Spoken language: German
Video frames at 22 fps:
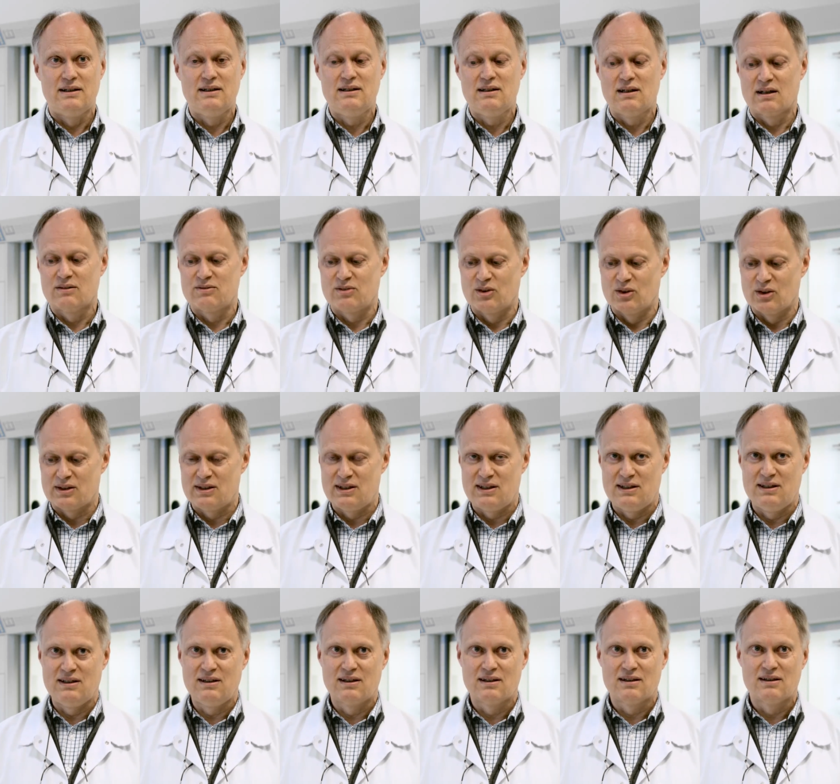die erfolgt
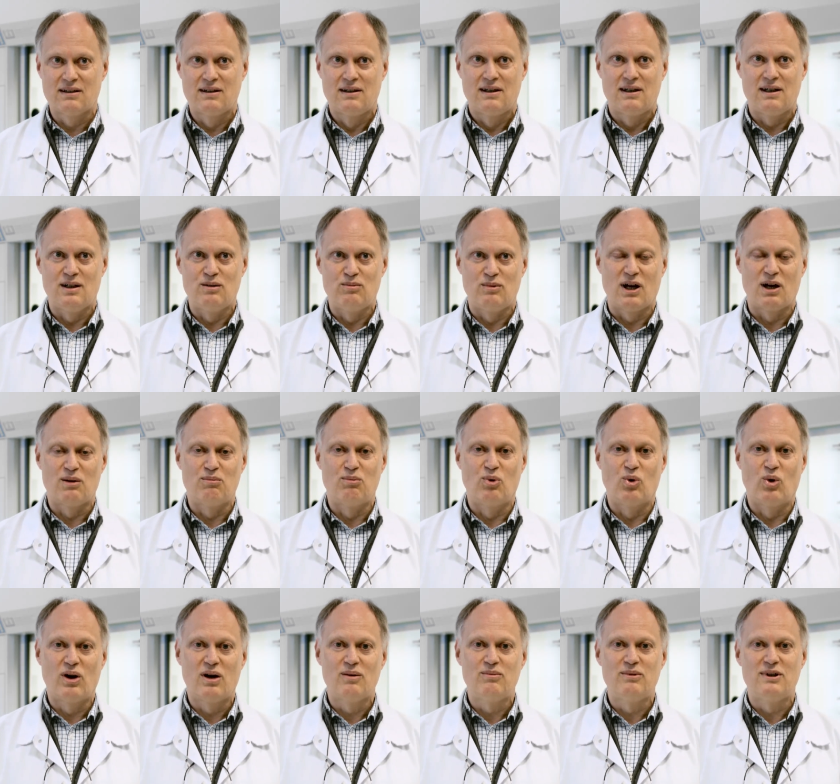hier im
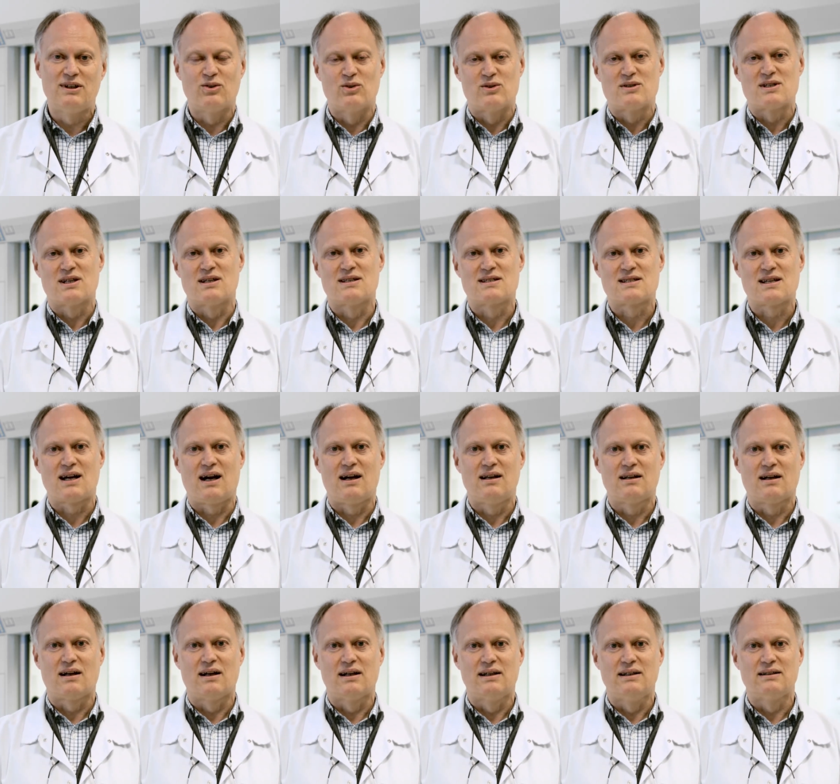Labor mit unseren
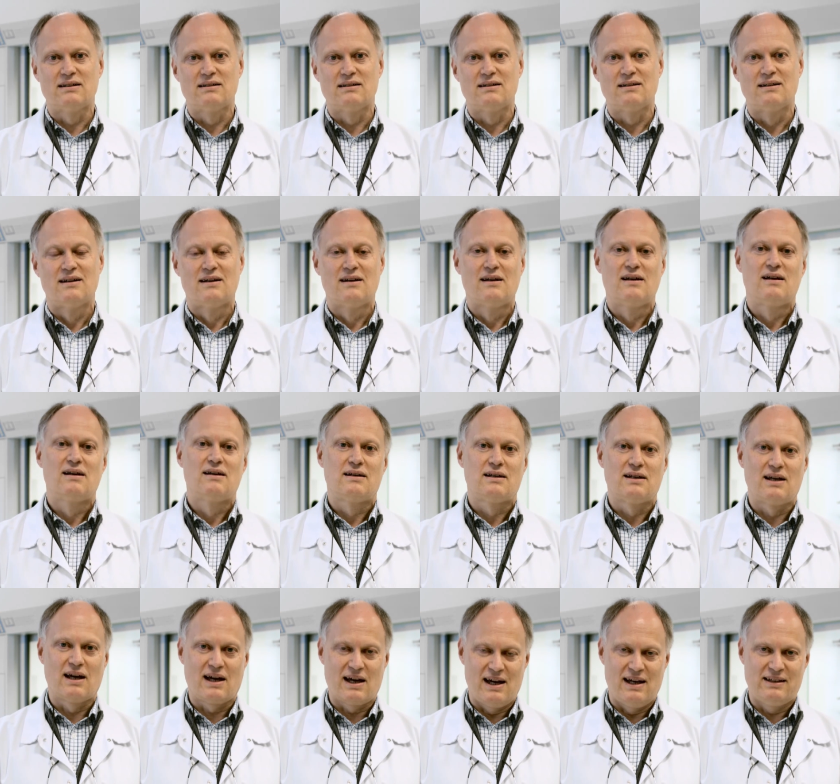zahlreichen
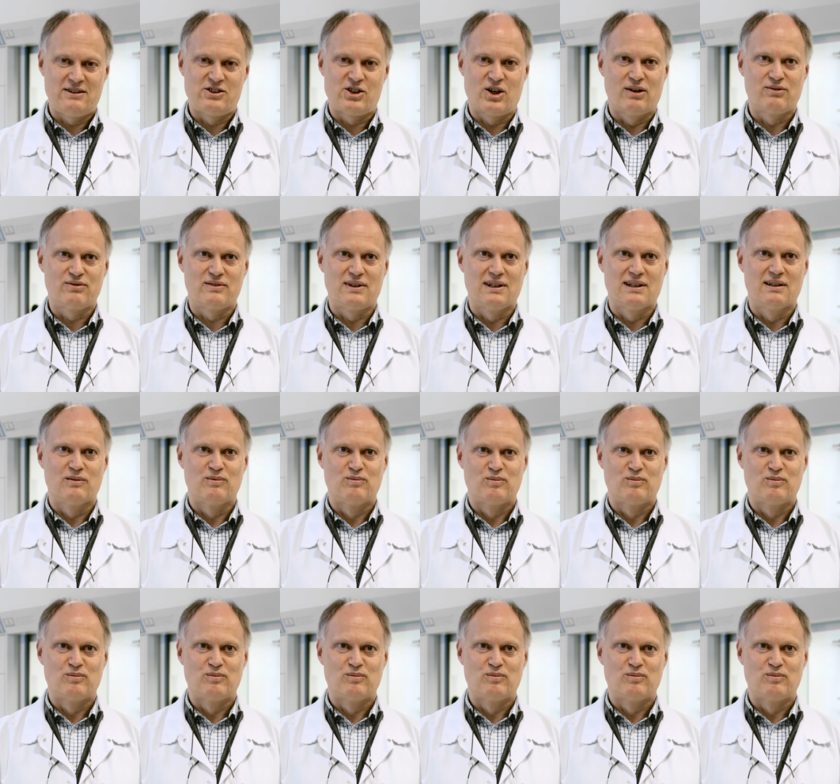Gerätschaften.